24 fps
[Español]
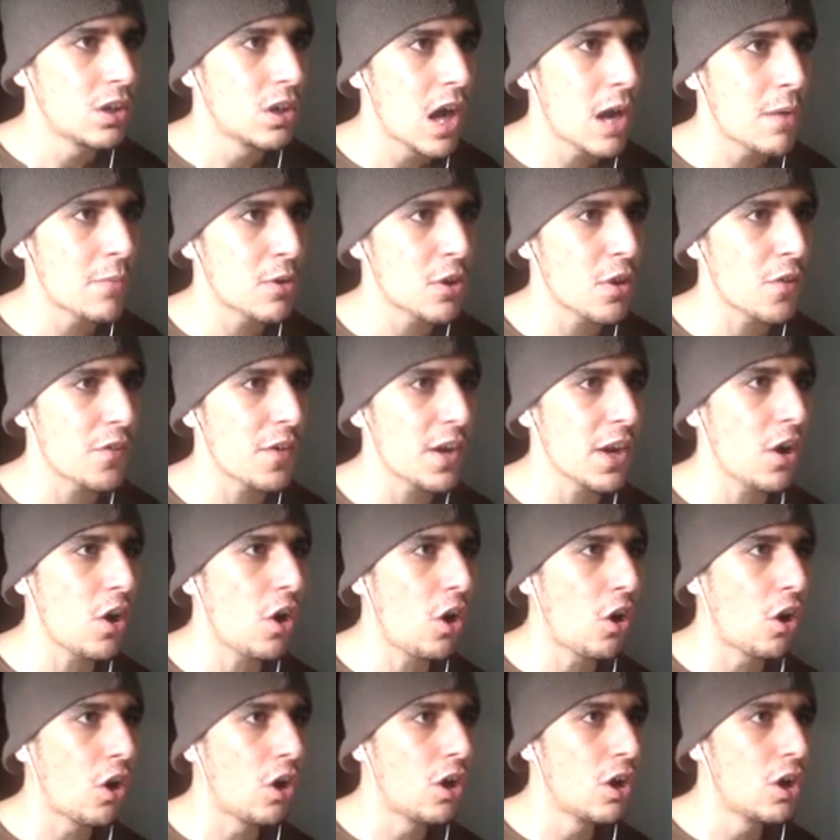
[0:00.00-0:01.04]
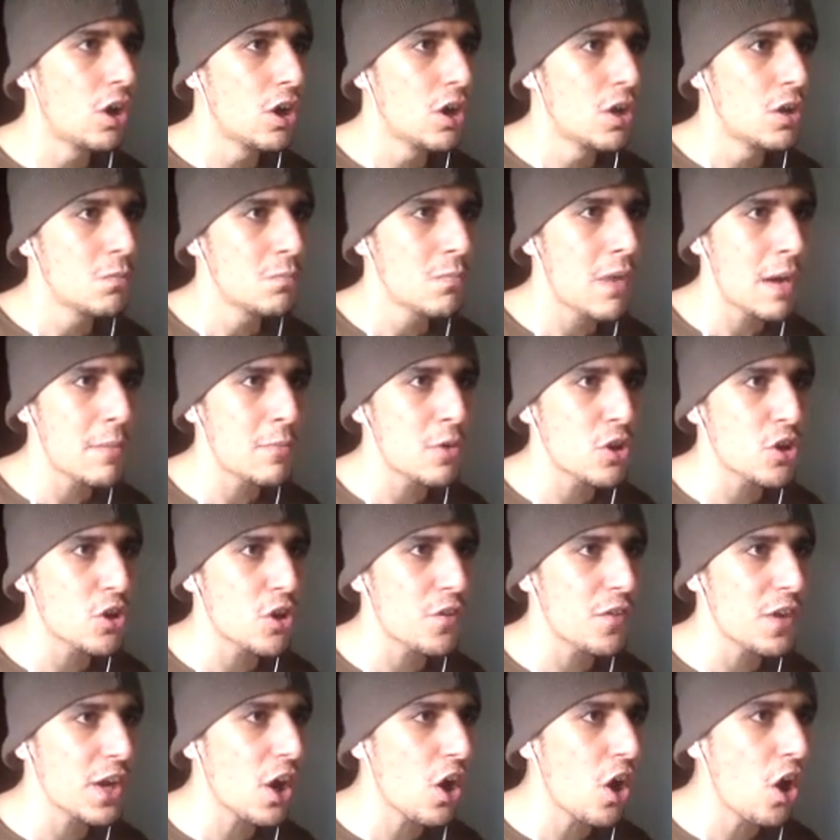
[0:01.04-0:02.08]
Vamos, Rodrigo. Vamos,
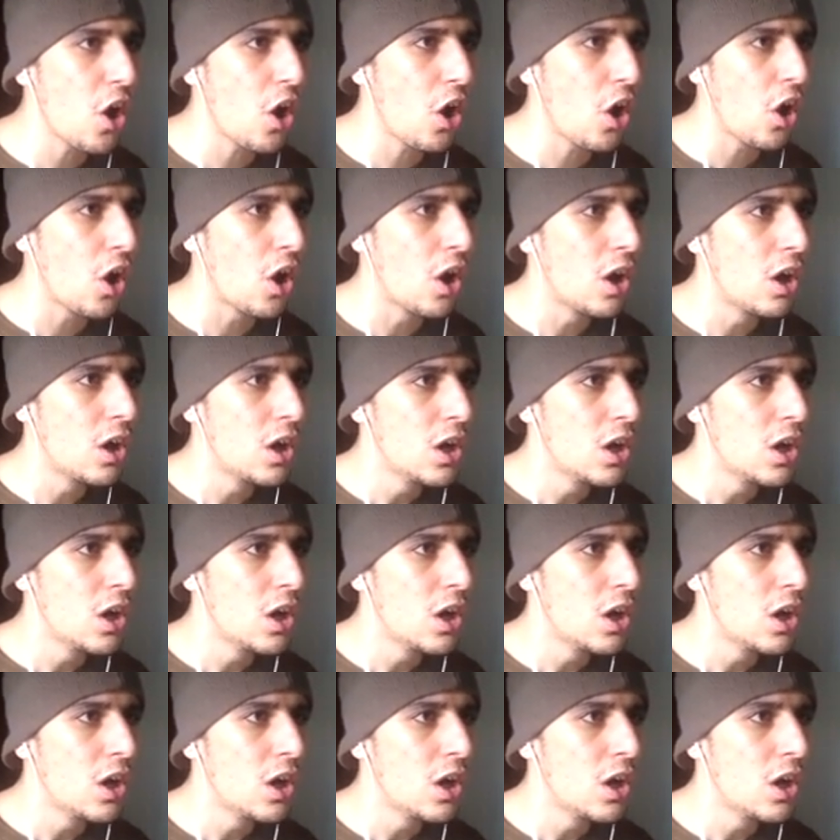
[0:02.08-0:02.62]
Rodrigo.